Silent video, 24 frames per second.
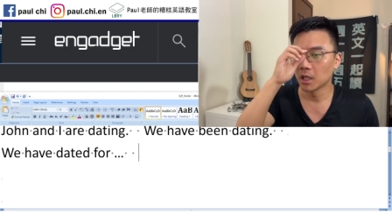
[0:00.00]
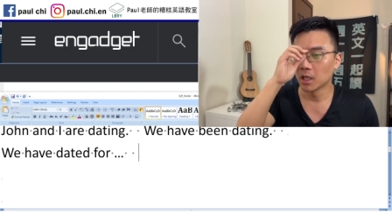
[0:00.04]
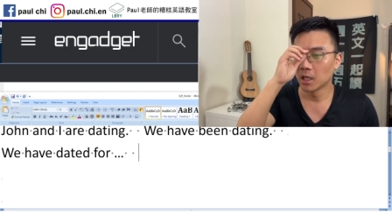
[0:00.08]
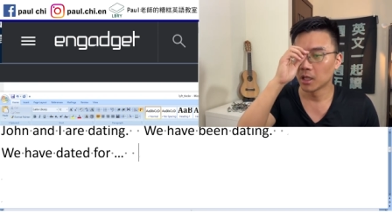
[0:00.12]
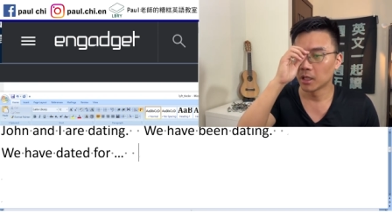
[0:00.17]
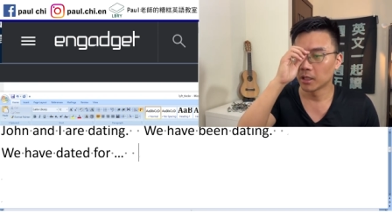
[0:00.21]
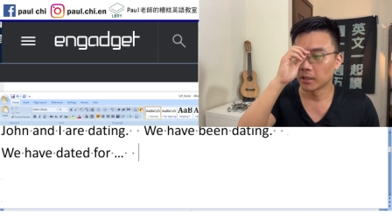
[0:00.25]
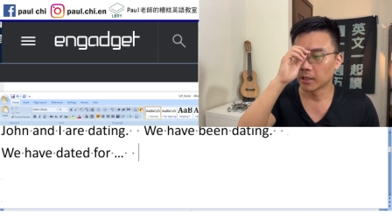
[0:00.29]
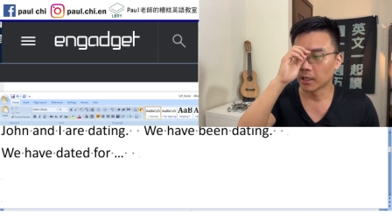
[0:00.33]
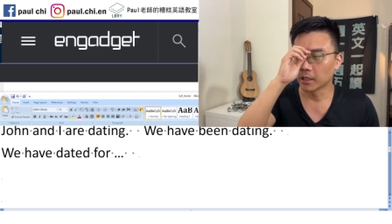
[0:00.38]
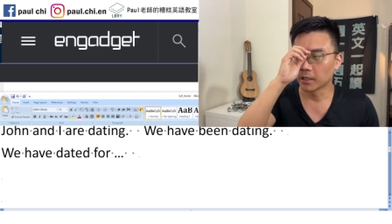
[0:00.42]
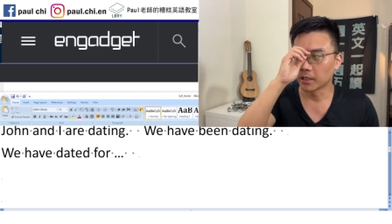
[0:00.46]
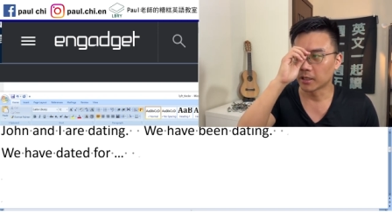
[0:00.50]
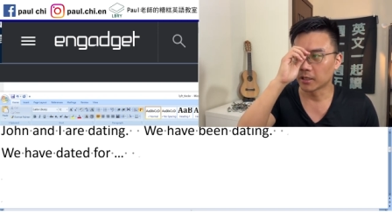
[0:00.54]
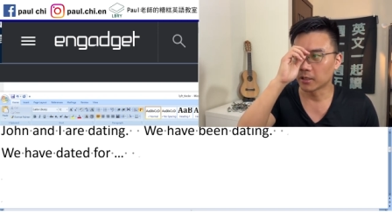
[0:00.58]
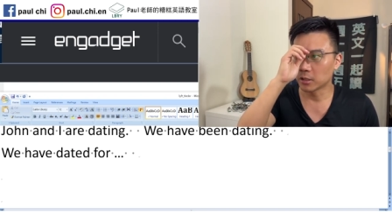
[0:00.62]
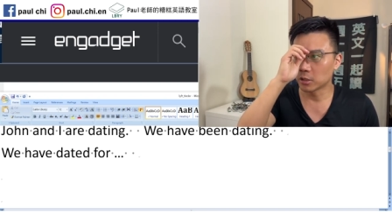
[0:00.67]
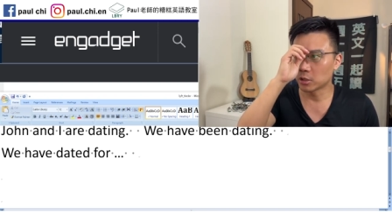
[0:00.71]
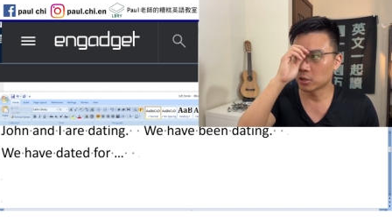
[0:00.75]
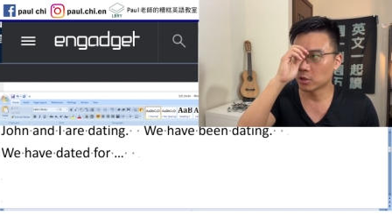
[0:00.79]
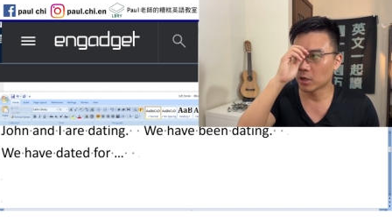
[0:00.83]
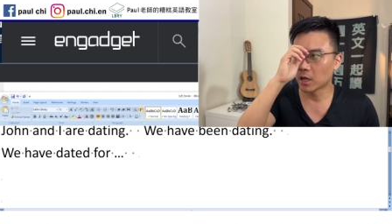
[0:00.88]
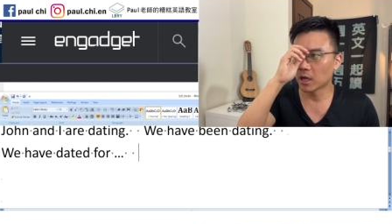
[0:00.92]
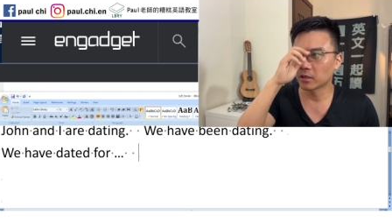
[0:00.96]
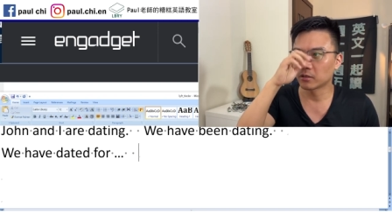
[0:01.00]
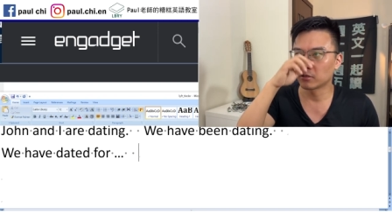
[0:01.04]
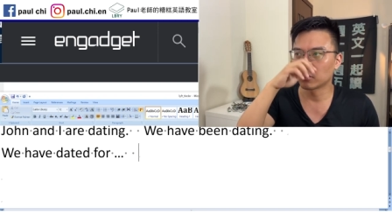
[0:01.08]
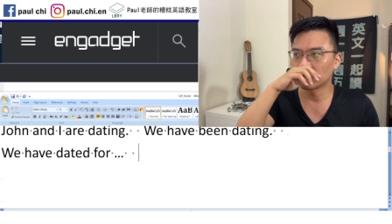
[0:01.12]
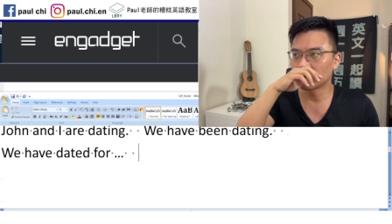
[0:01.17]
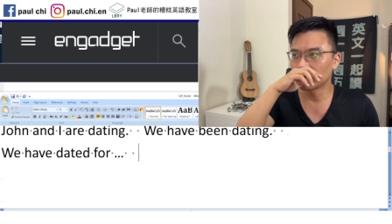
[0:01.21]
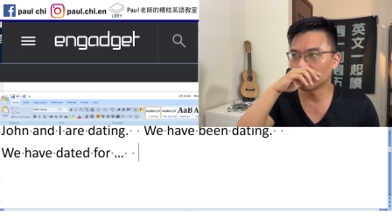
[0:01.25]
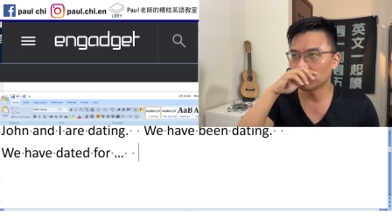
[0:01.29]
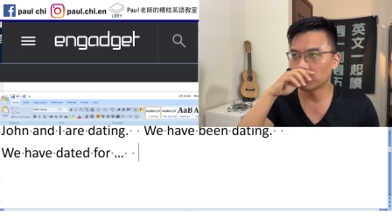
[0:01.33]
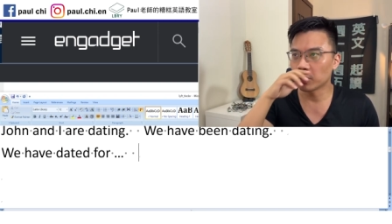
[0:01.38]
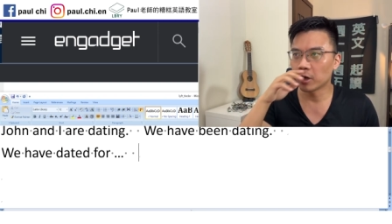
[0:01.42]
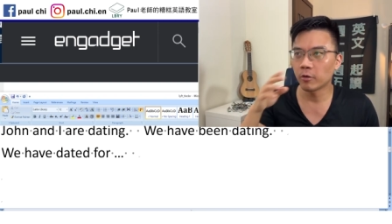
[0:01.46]
那你跟 John
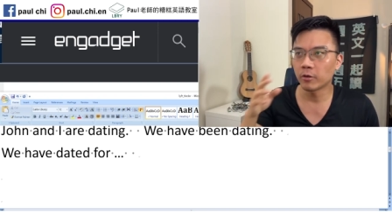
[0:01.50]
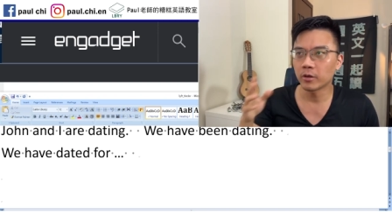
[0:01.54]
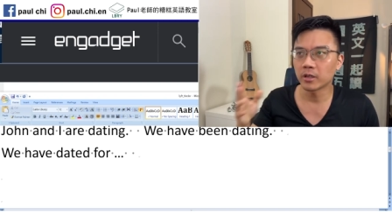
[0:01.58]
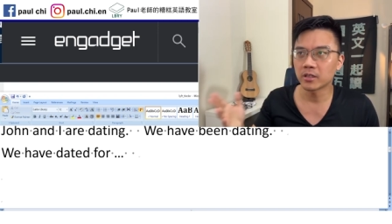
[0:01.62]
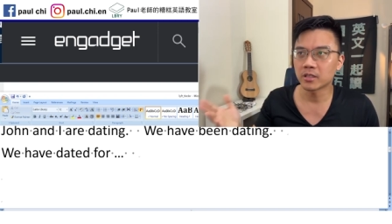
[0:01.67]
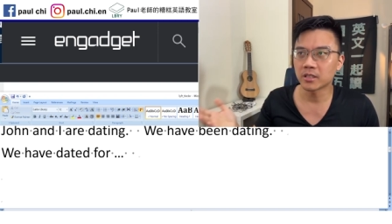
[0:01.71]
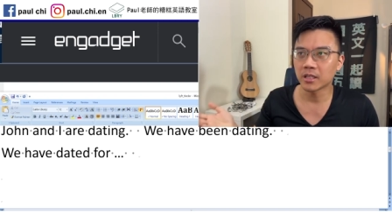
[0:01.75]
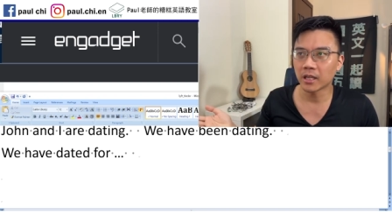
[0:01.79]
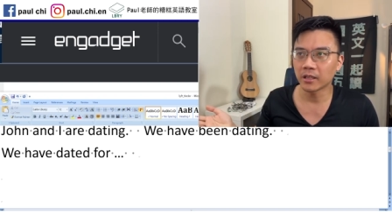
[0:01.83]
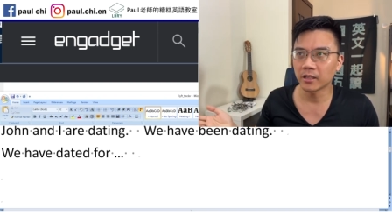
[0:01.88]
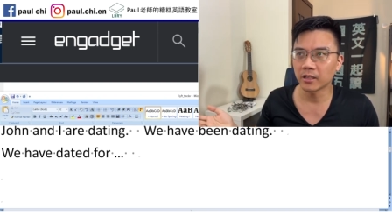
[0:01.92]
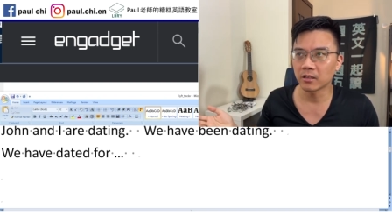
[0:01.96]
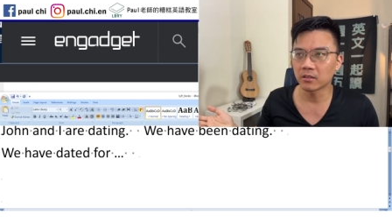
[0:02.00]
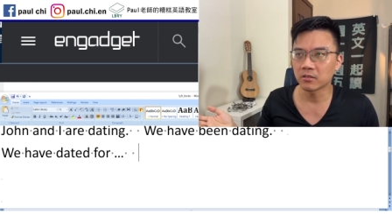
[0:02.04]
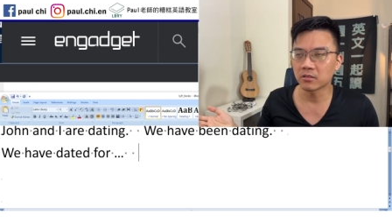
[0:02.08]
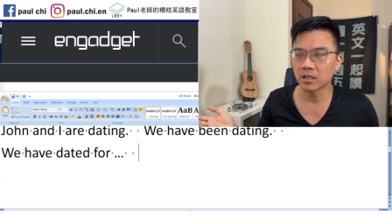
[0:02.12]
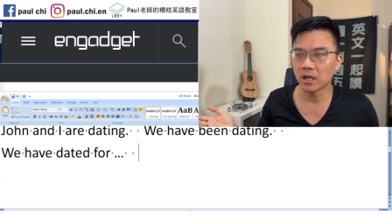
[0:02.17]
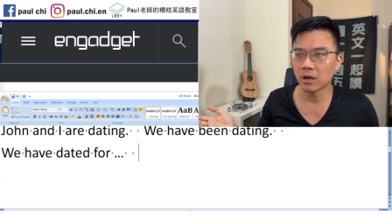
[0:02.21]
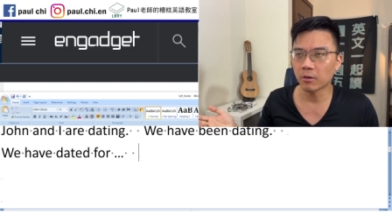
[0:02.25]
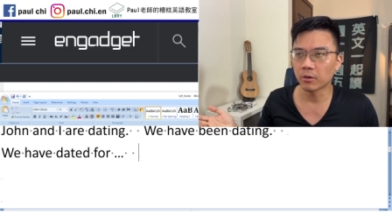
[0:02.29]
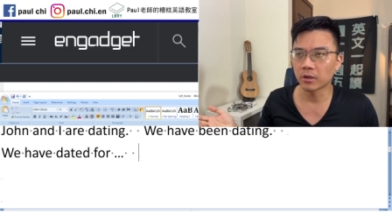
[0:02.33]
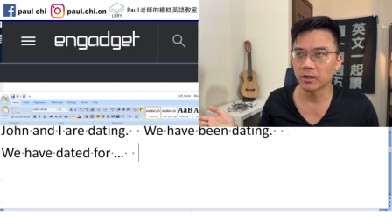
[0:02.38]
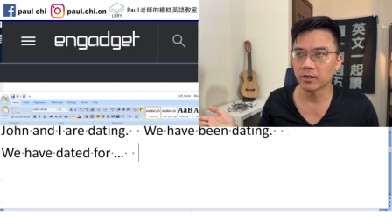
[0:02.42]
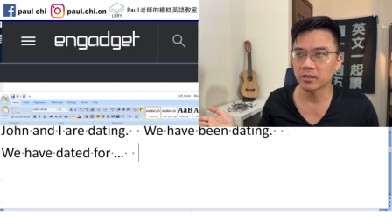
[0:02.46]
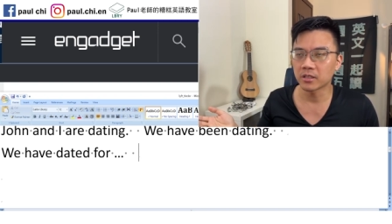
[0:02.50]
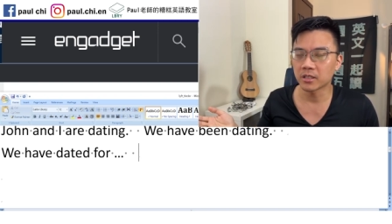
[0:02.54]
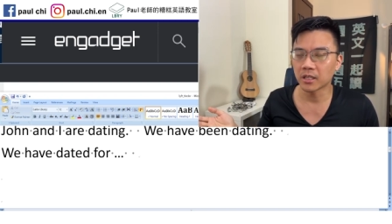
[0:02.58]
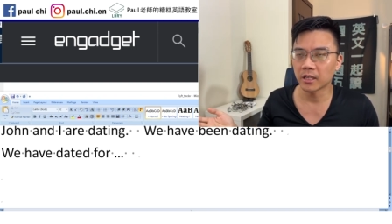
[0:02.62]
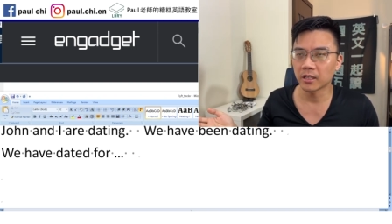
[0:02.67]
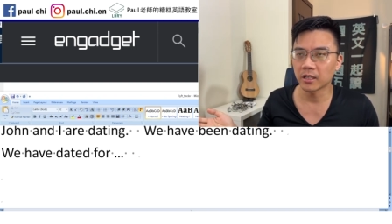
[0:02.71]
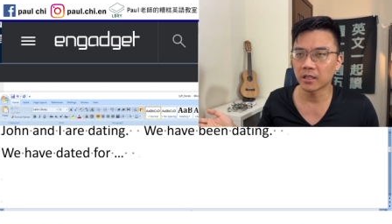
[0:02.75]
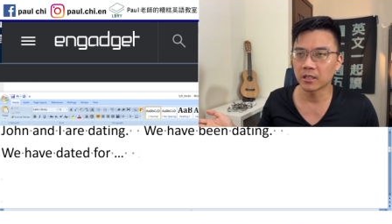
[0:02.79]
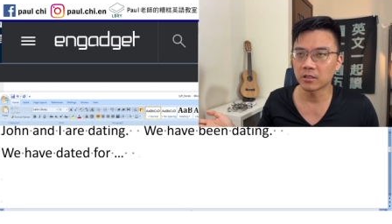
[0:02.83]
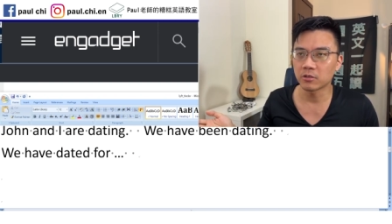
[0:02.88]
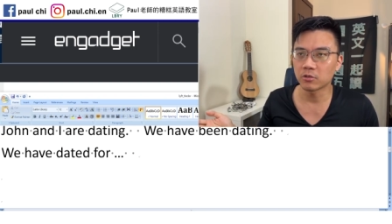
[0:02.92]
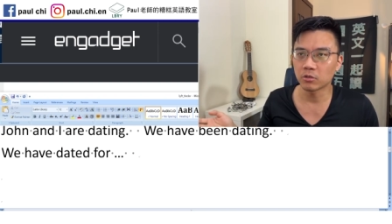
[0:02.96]
约会了三年，交往了三
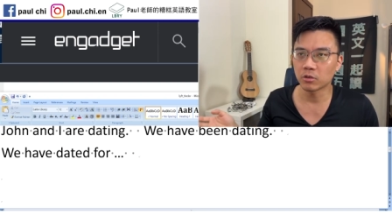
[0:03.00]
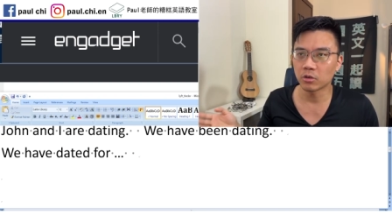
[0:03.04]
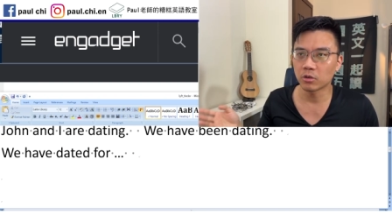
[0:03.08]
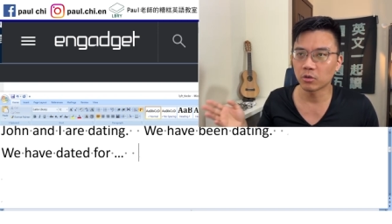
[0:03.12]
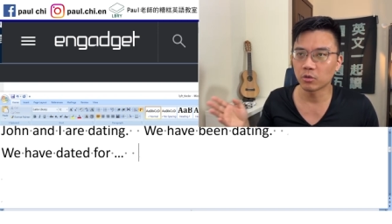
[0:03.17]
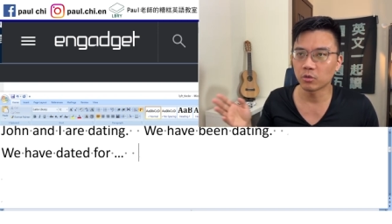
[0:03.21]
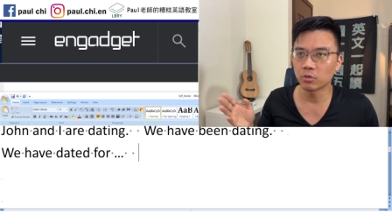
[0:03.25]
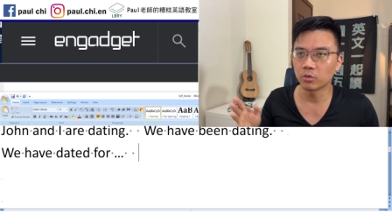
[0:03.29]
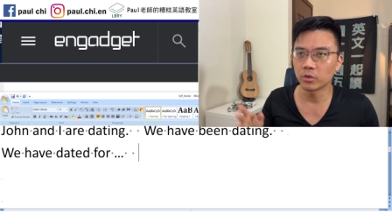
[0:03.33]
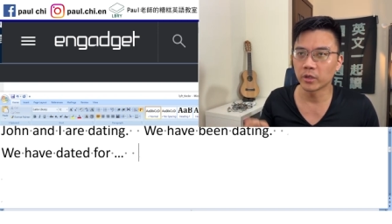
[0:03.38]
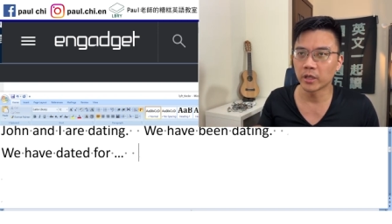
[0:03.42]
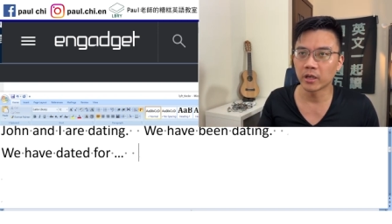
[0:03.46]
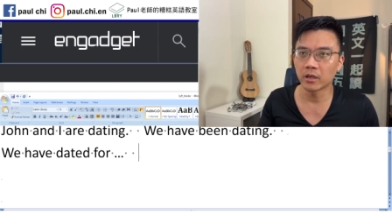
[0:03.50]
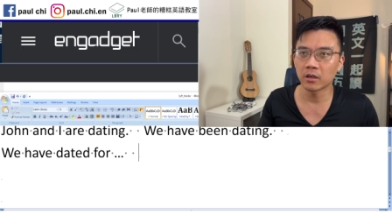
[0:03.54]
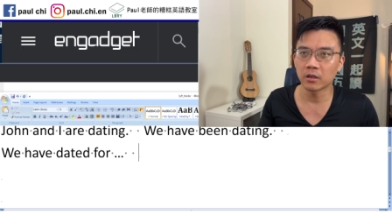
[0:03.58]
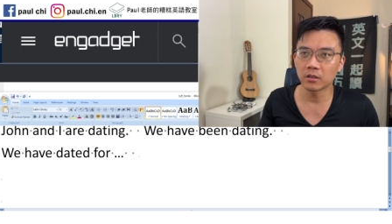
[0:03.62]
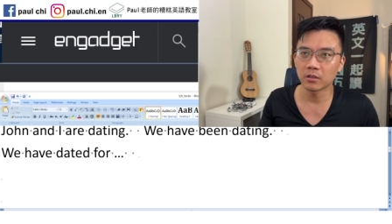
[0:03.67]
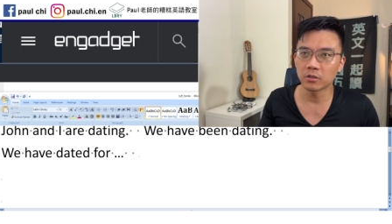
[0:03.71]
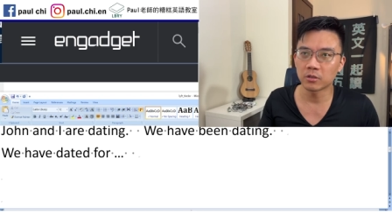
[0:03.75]
年，结果五年，